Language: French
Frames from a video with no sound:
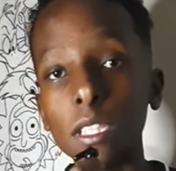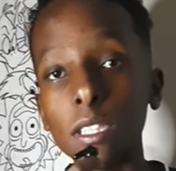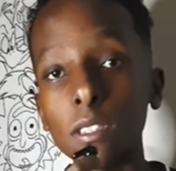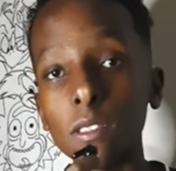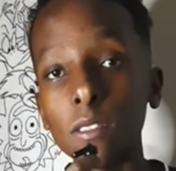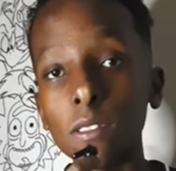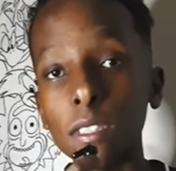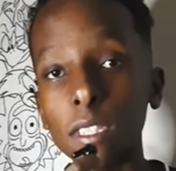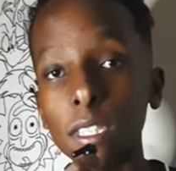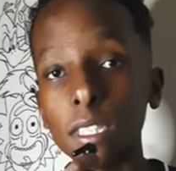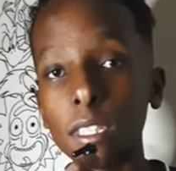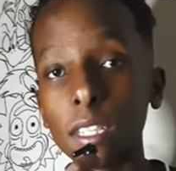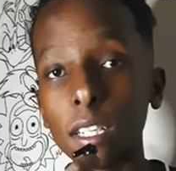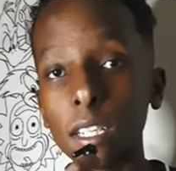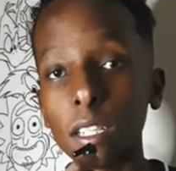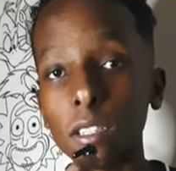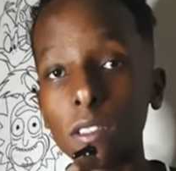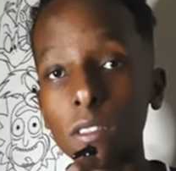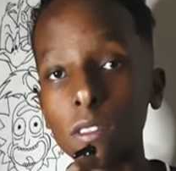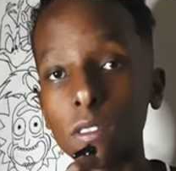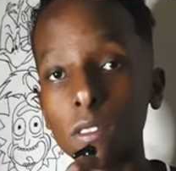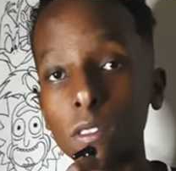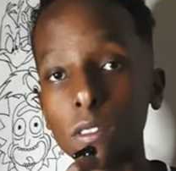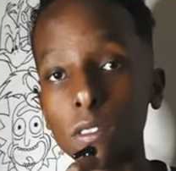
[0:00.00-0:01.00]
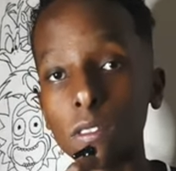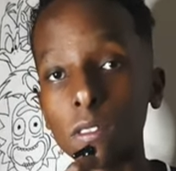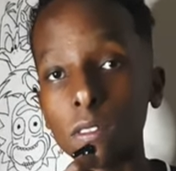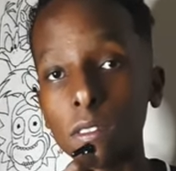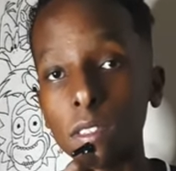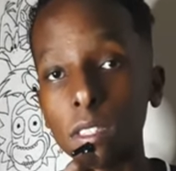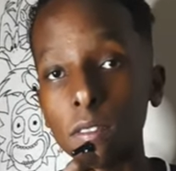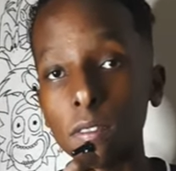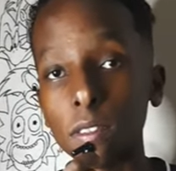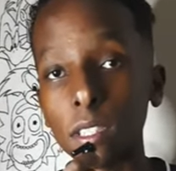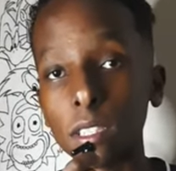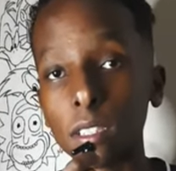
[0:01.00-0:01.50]
Je suis très
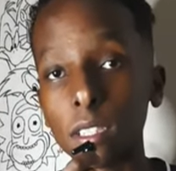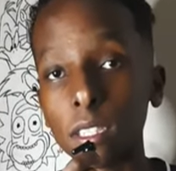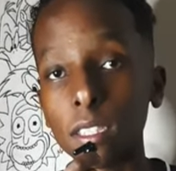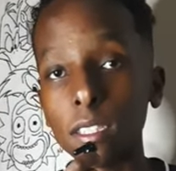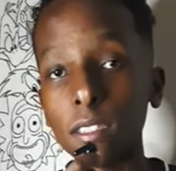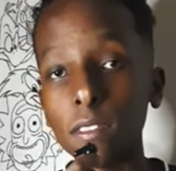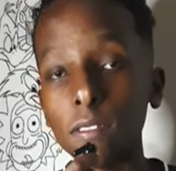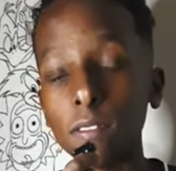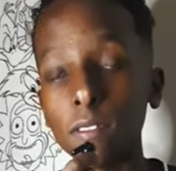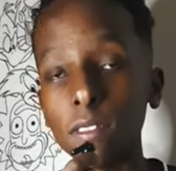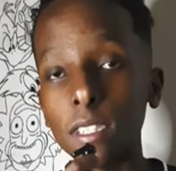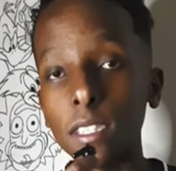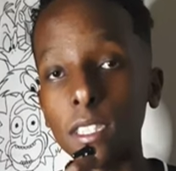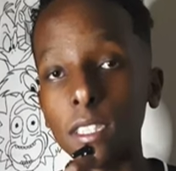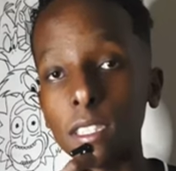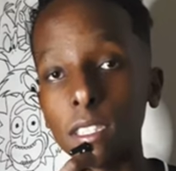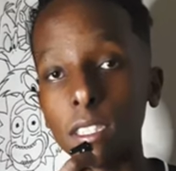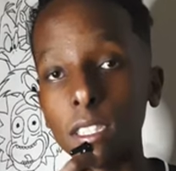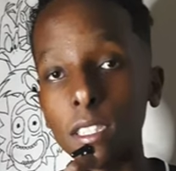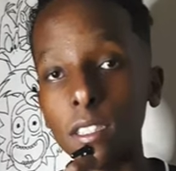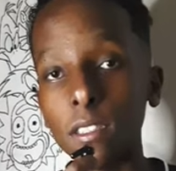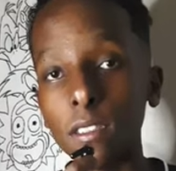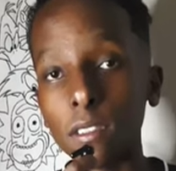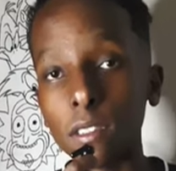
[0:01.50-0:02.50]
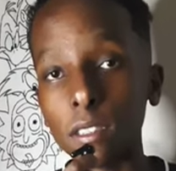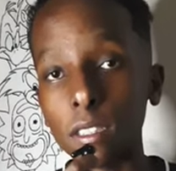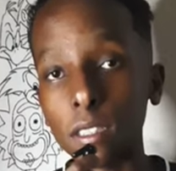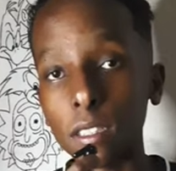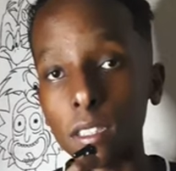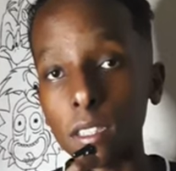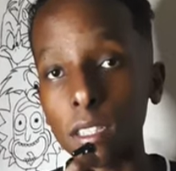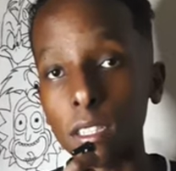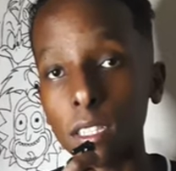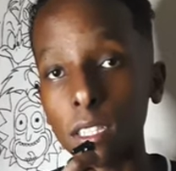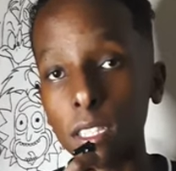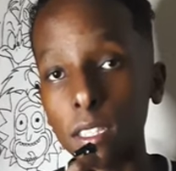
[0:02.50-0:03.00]
content de votre arrivée ici dans
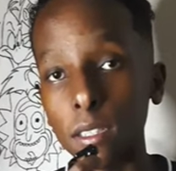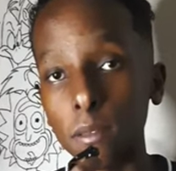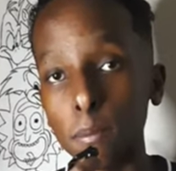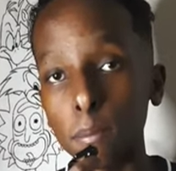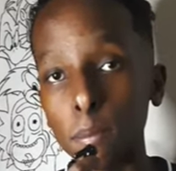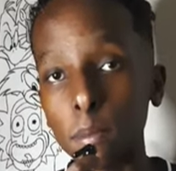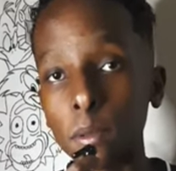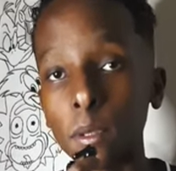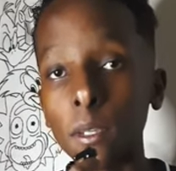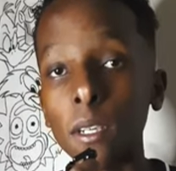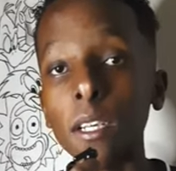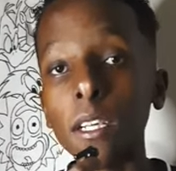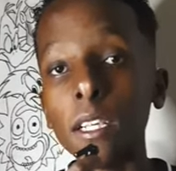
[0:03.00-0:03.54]
notre équipe.